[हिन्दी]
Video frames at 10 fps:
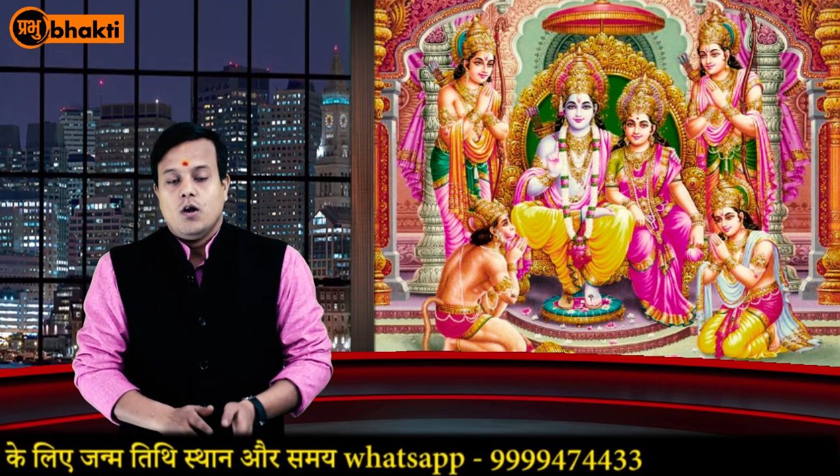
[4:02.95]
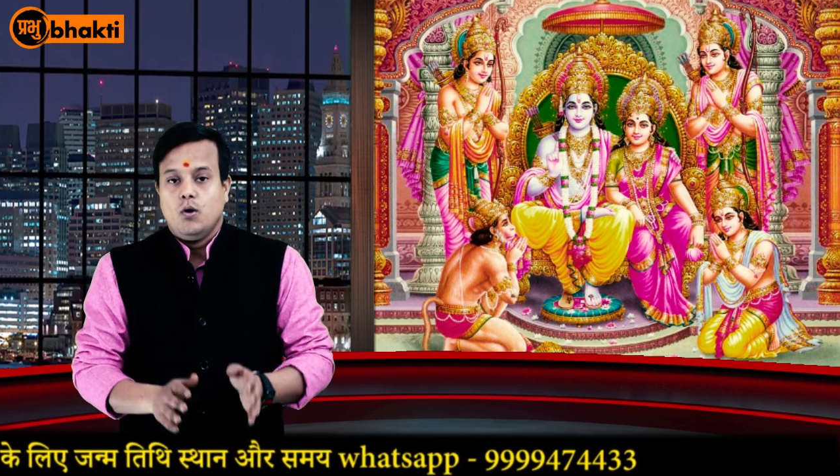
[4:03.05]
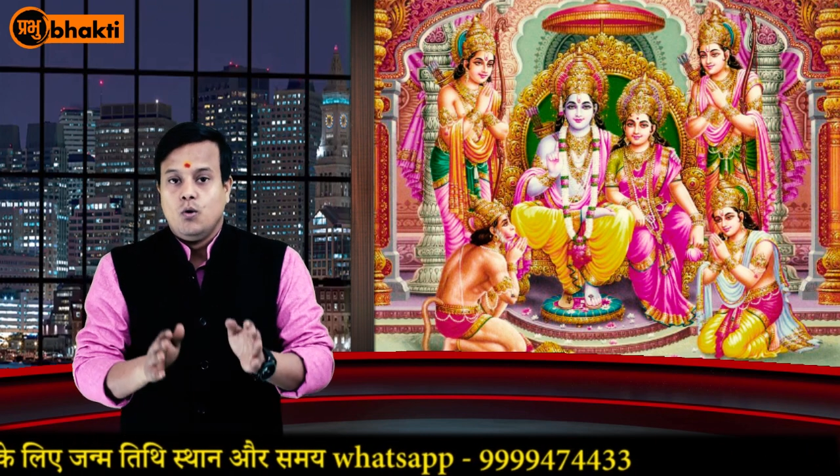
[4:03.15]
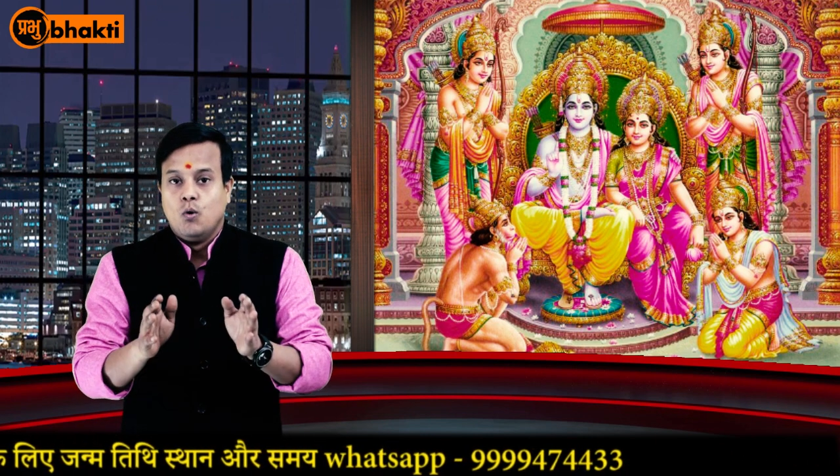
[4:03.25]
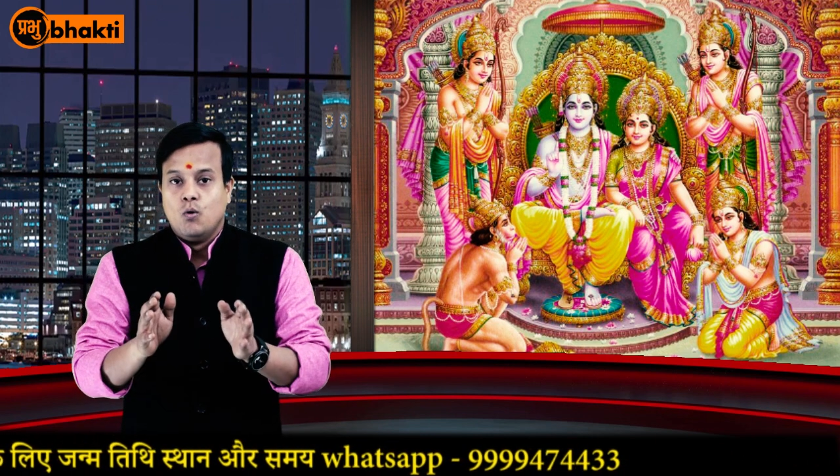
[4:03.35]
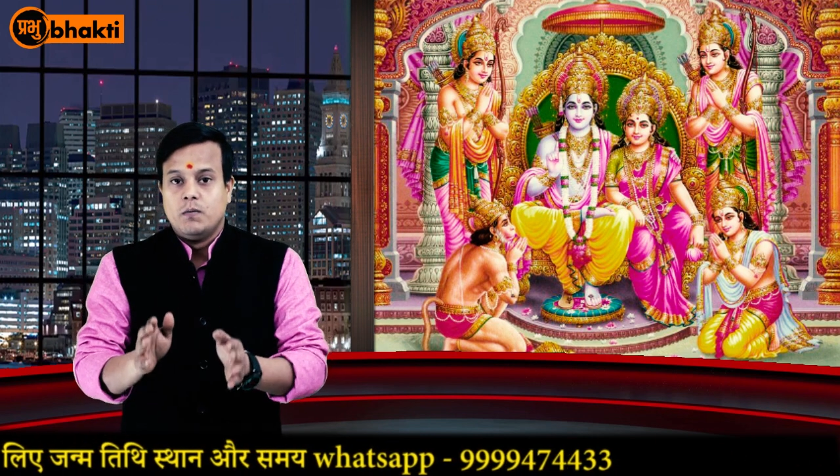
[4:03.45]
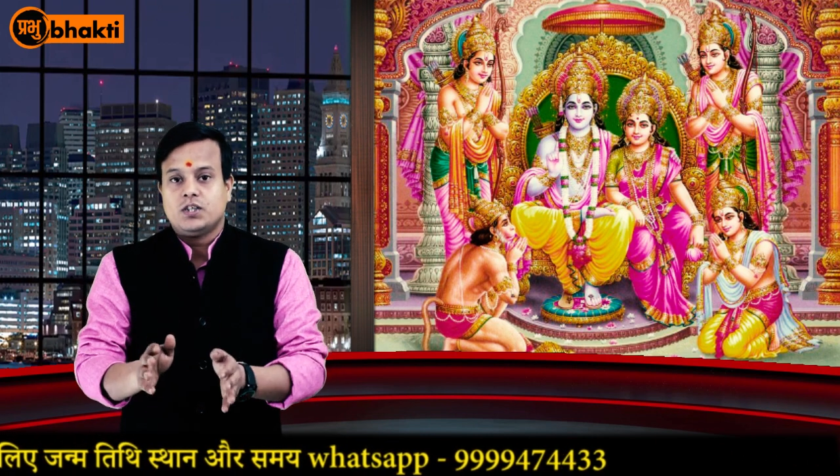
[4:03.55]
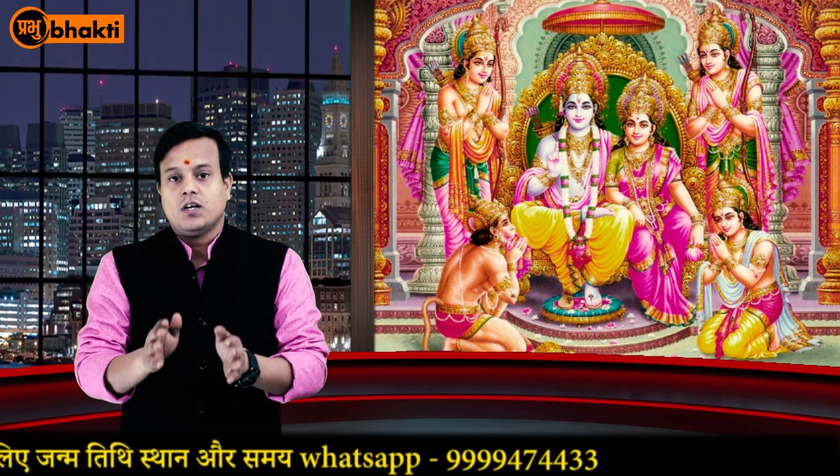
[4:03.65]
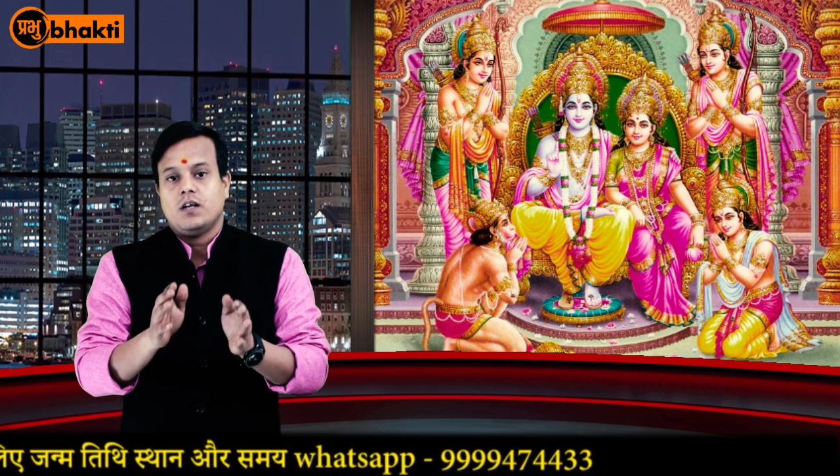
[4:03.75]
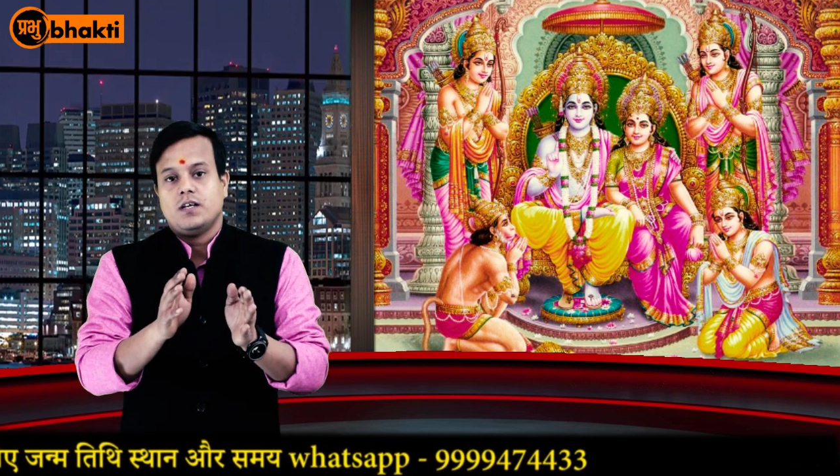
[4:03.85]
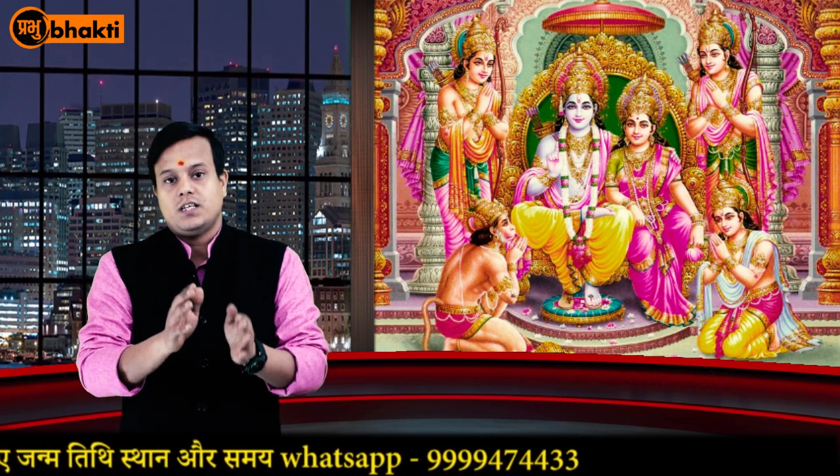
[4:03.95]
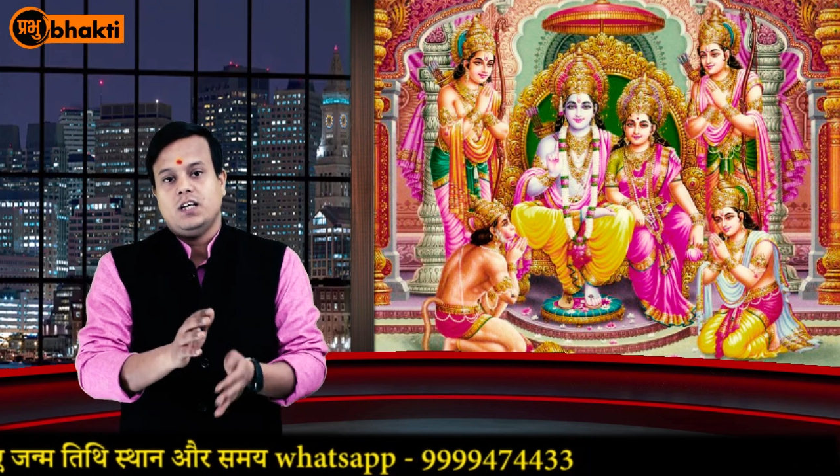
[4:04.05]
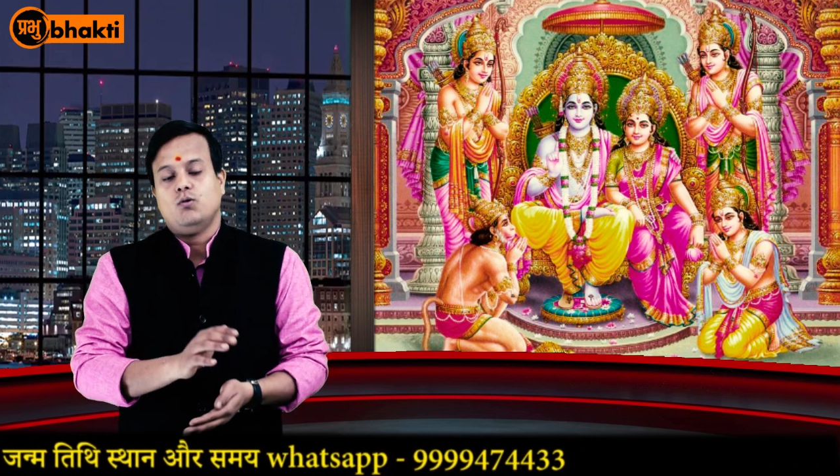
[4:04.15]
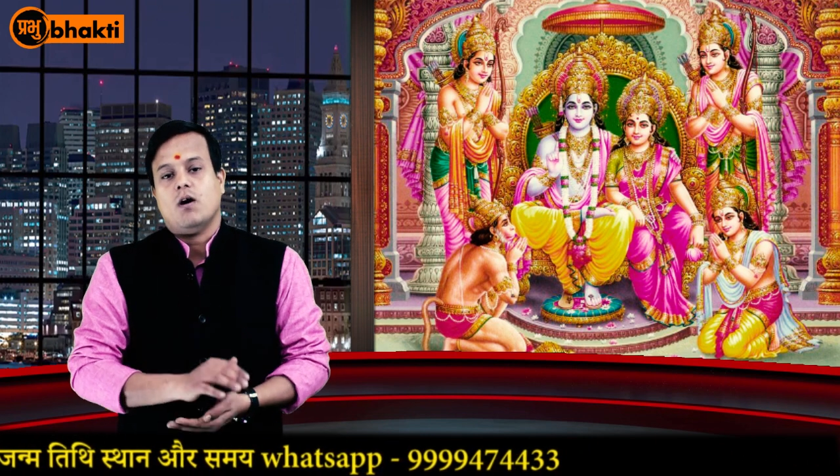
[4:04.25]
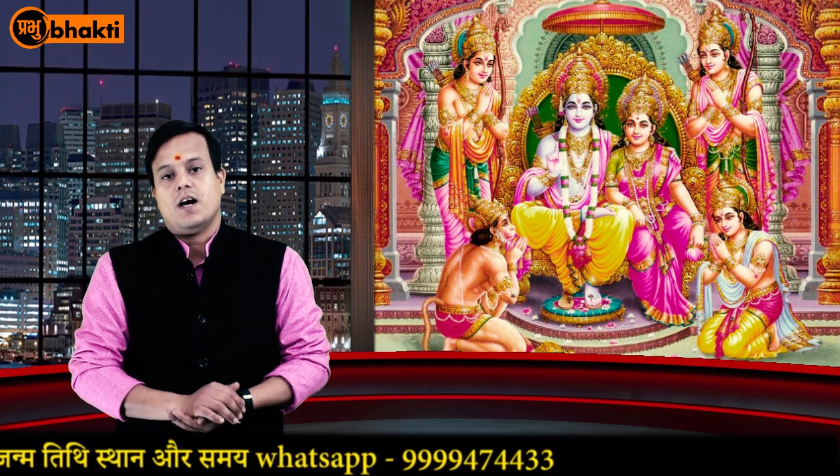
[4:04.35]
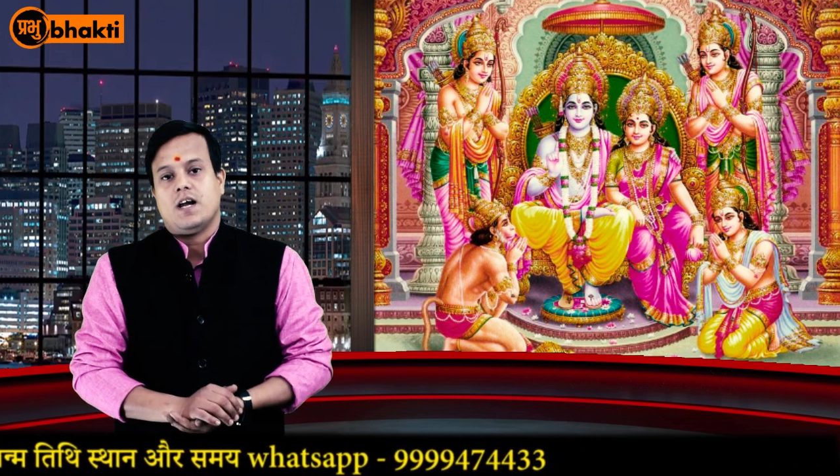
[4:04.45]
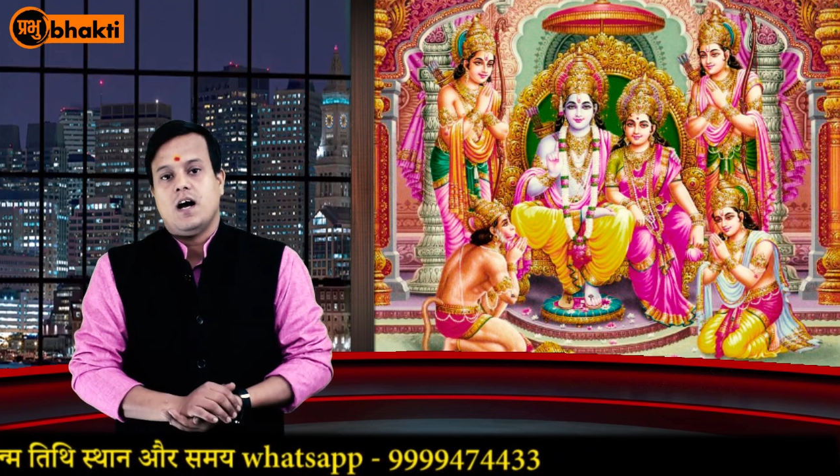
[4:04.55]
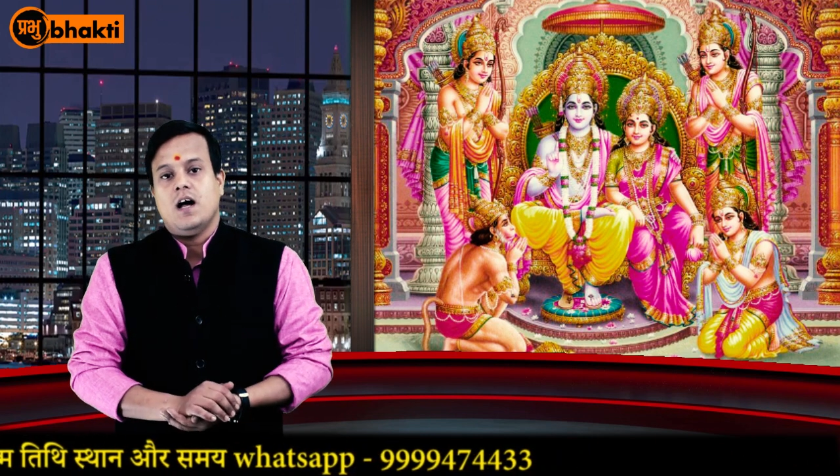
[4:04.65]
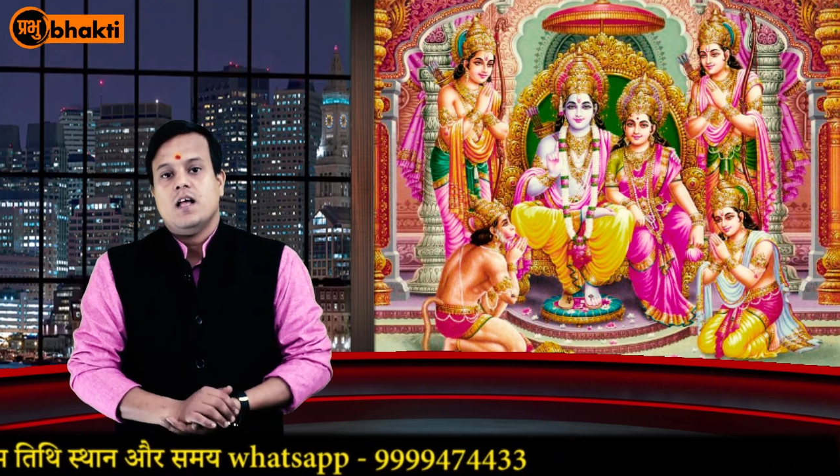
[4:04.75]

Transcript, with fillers: लोमश ऋषि द्वारा